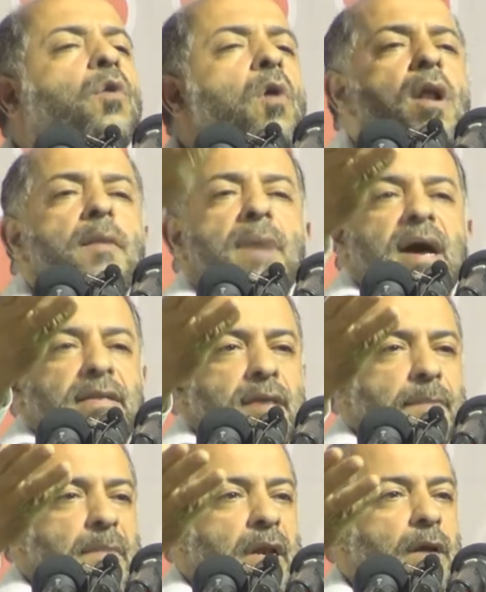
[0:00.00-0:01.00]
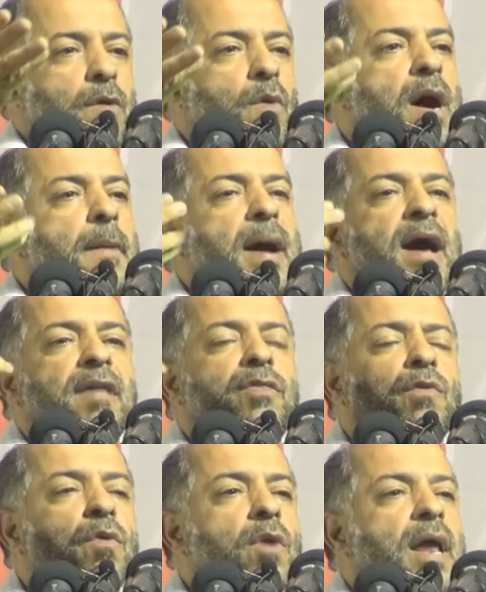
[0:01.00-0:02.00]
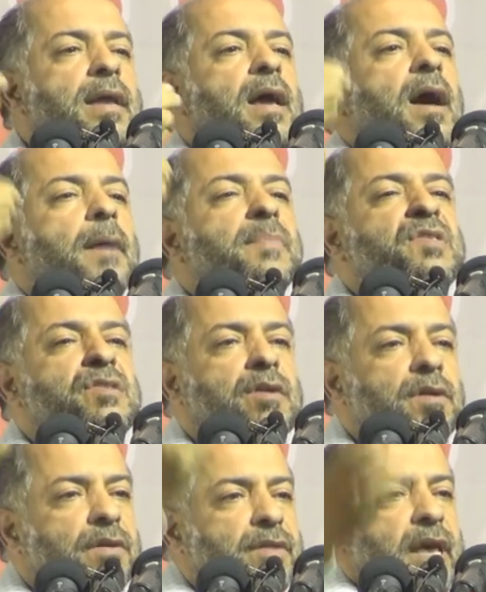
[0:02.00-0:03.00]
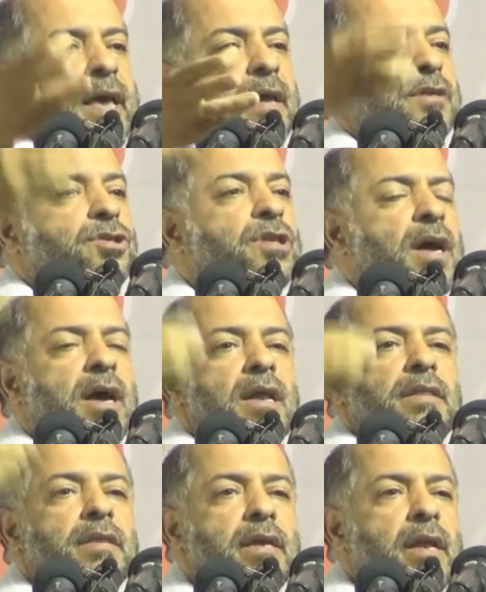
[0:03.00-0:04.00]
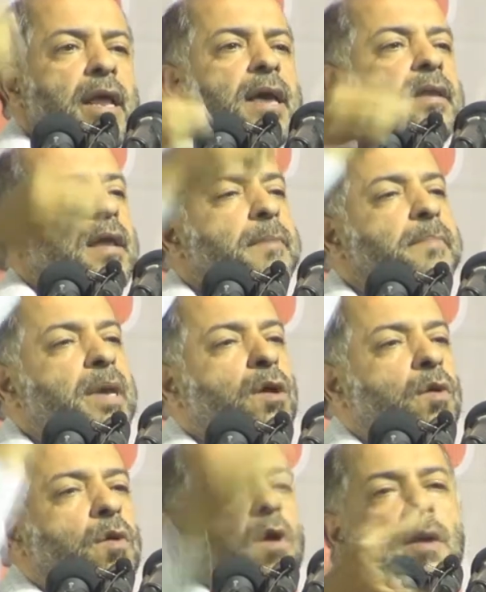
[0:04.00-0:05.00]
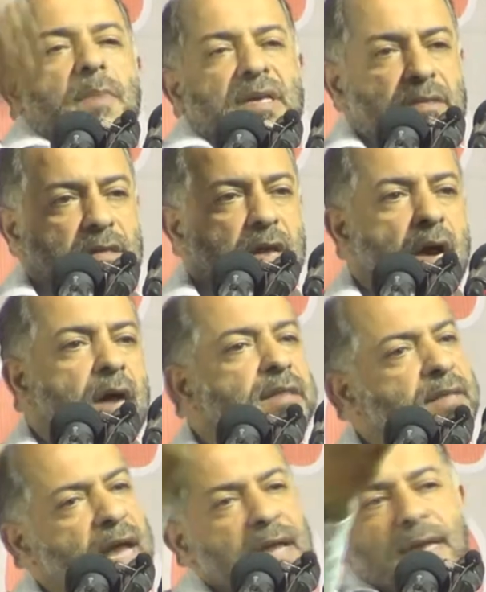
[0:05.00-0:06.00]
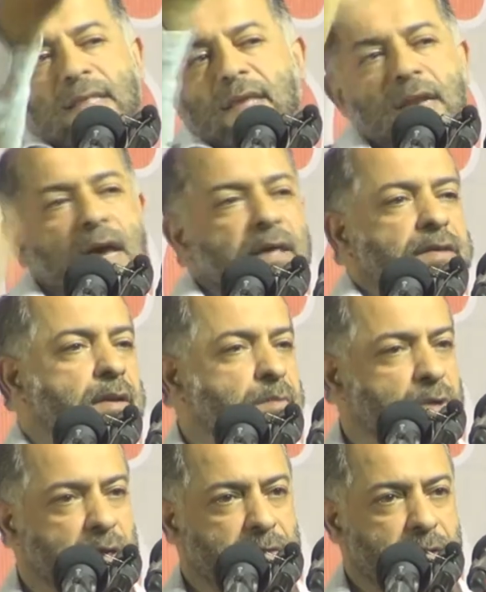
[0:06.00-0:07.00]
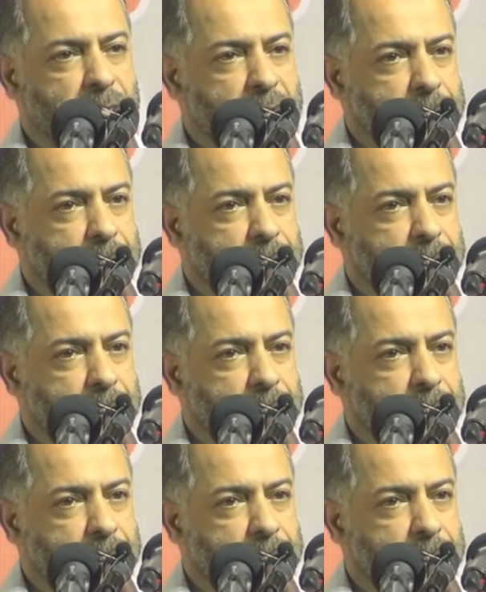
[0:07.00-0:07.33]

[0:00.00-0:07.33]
كل ما تملك وبعثوا لنا بسكرتيرة اشتغلت إلينا بكل ما استطاعت تحية لهذه المنظمة